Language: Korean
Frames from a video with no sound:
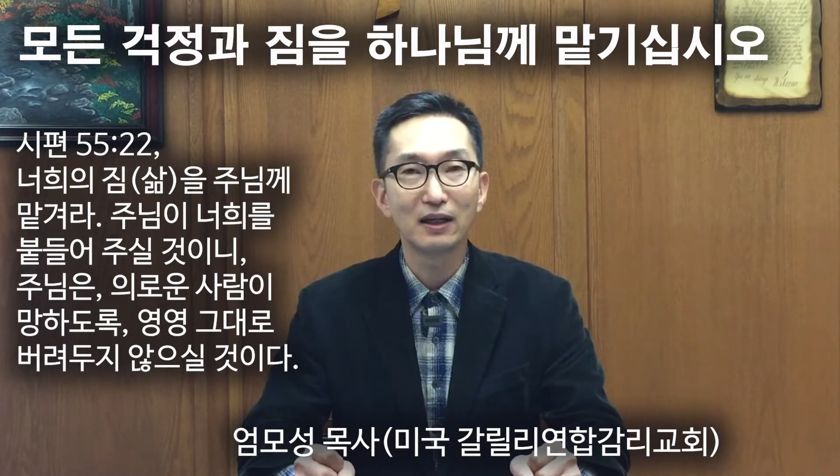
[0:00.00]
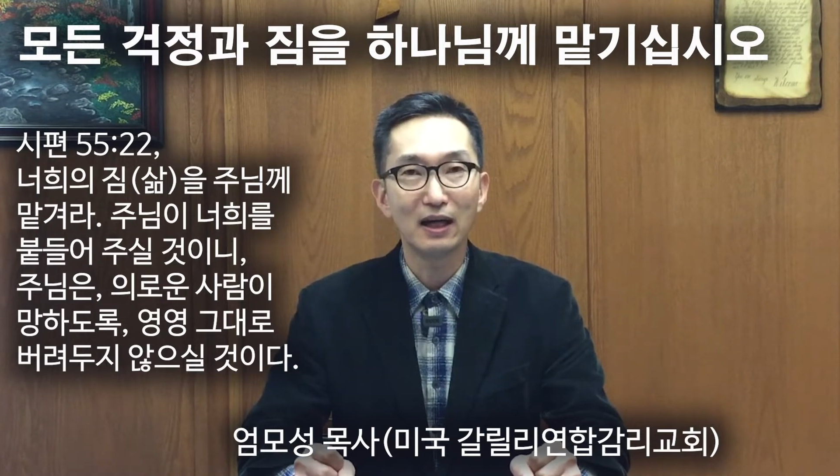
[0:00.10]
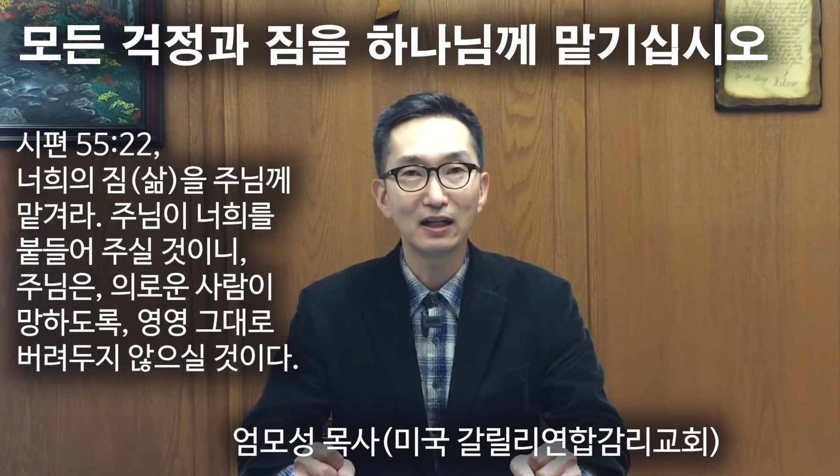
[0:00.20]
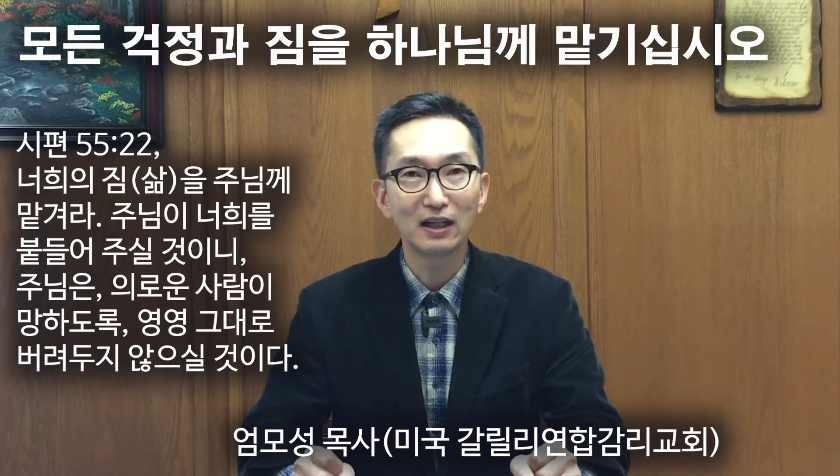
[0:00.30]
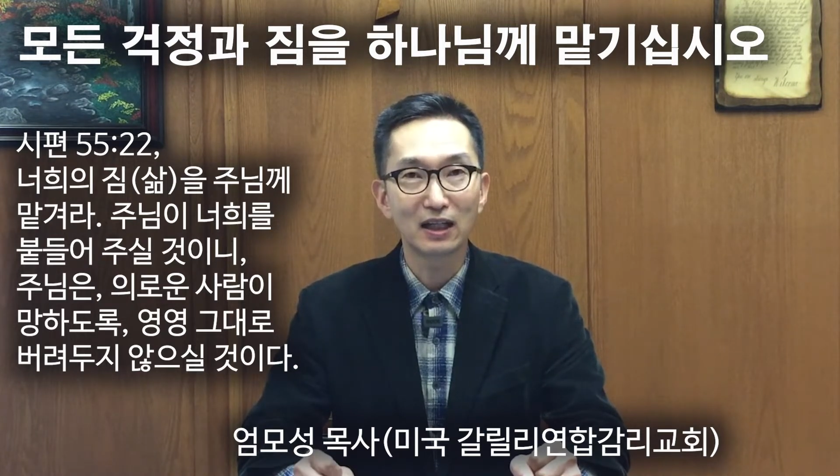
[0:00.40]

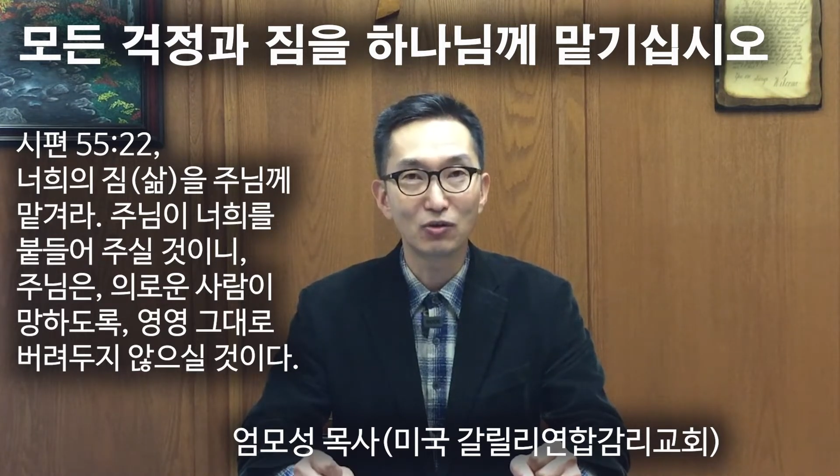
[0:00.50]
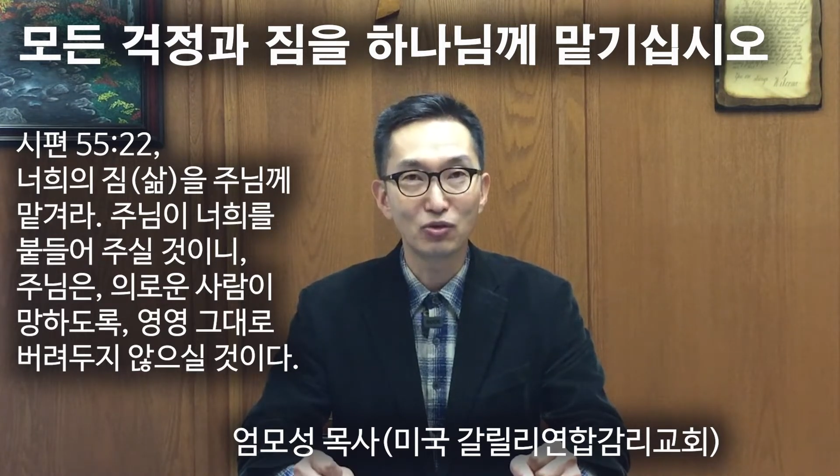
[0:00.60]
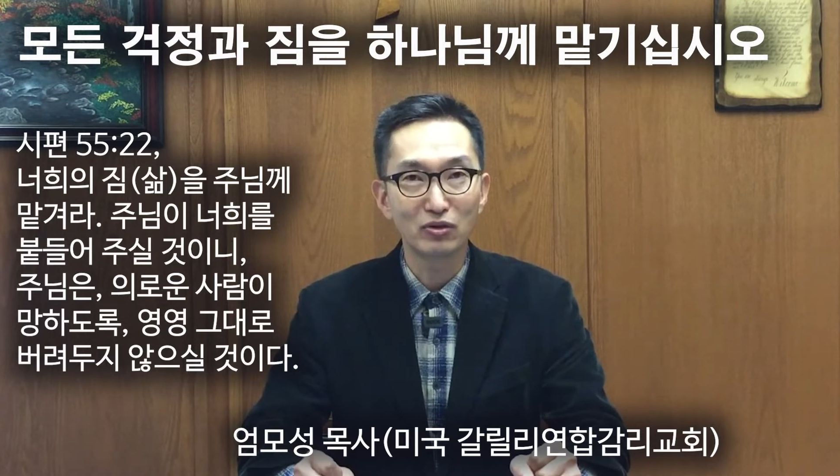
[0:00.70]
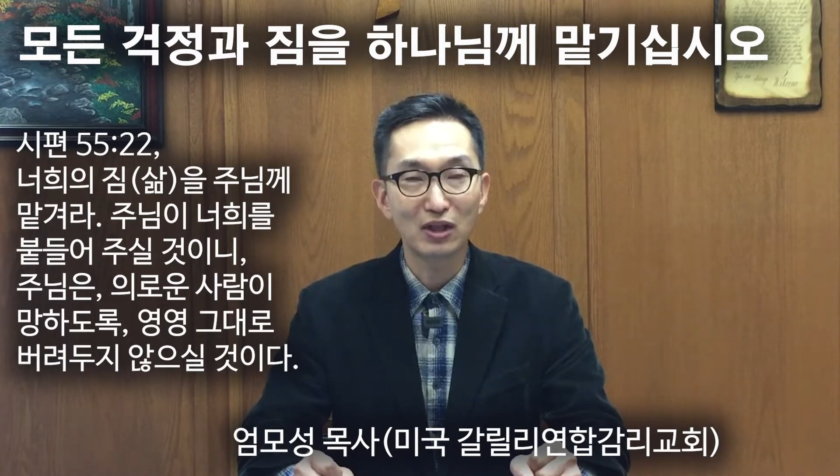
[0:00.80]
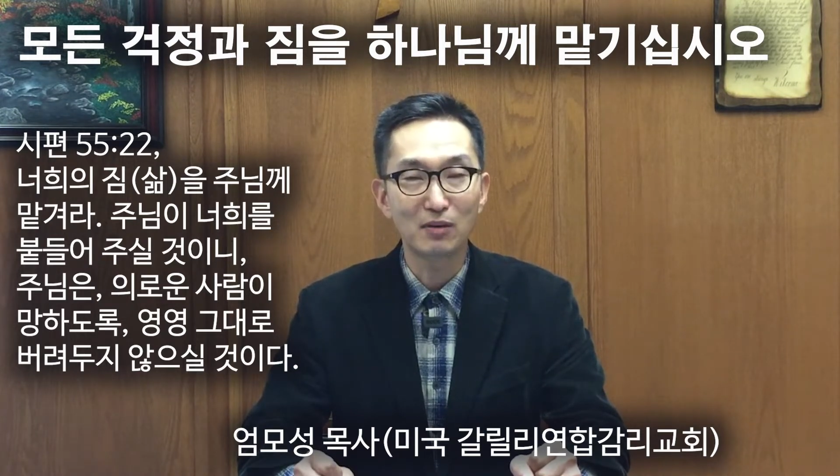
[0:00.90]
하나님께
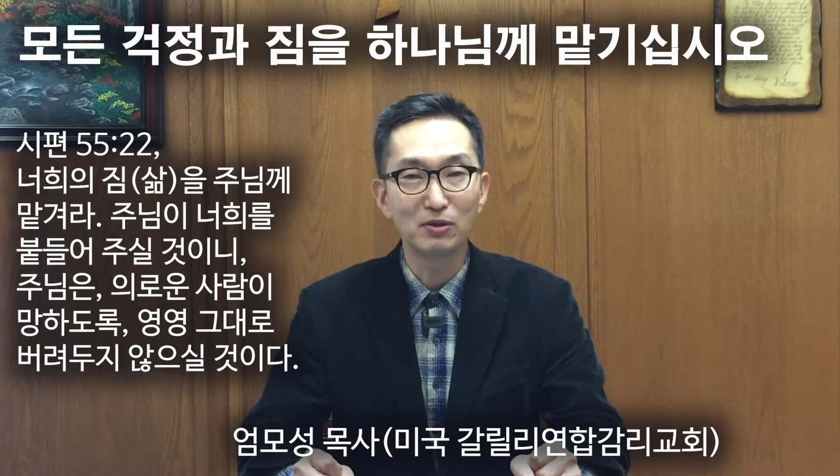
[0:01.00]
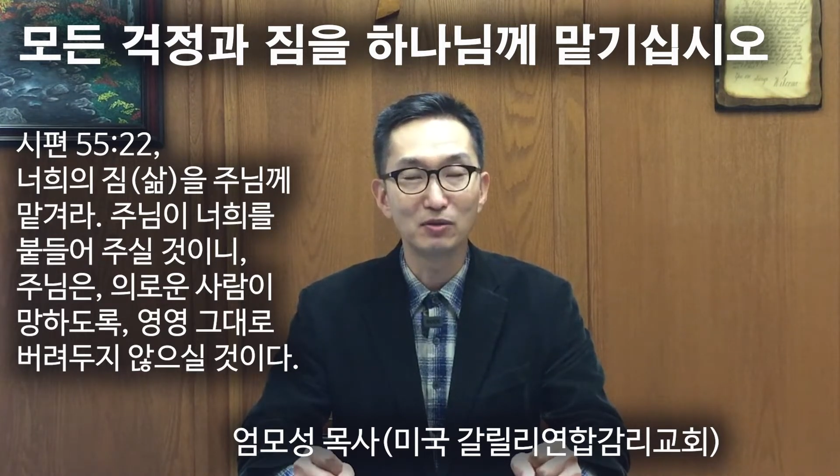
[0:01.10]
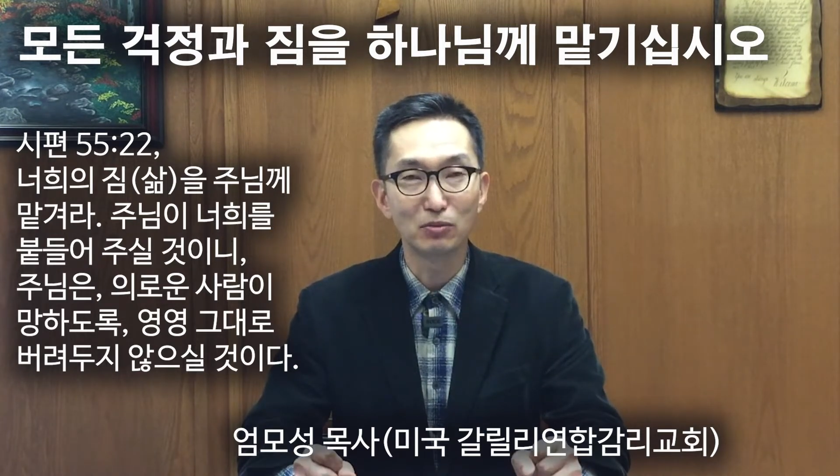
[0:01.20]
우리의 삶을